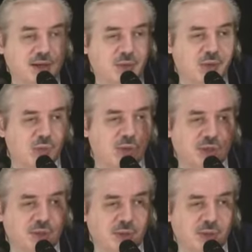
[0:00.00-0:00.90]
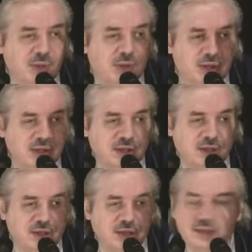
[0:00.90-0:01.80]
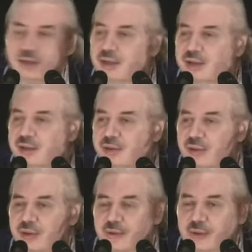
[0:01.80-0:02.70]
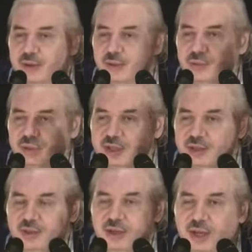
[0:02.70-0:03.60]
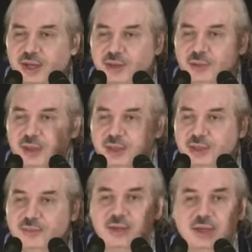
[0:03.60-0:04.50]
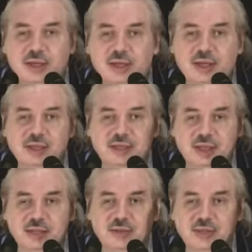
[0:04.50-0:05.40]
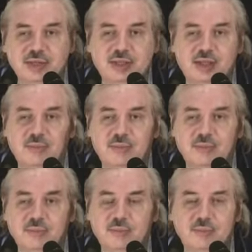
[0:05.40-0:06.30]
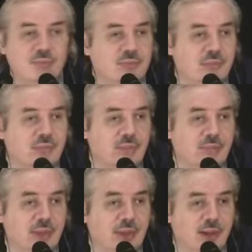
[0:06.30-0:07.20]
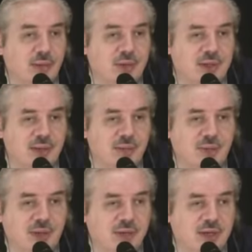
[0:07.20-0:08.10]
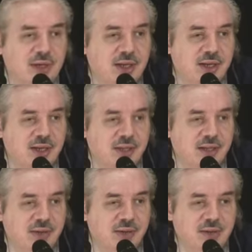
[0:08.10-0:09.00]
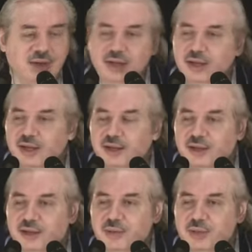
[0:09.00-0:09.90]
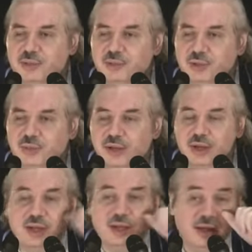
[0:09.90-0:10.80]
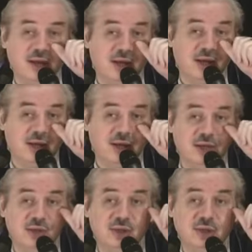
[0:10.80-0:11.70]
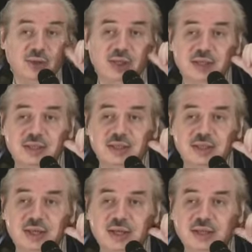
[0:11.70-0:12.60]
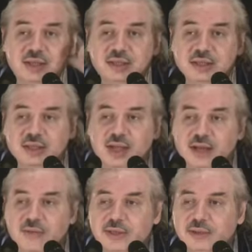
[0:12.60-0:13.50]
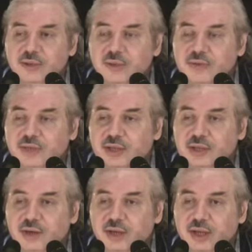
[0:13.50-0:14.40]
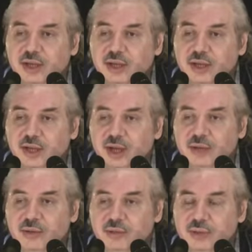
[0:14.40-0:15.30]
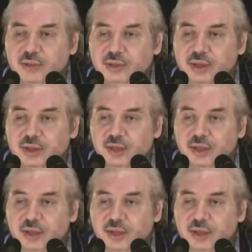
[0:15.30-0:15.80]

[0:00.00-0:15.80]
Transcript: ну, буддизм не беру, это несколько э, другое, ну, те, которые, Иудаизм, христианство, ислам. Вот три мировые религии такие вот, э, которые мы смотрим. Что их, э, э, какова основа всех трех религий? Одно и то же.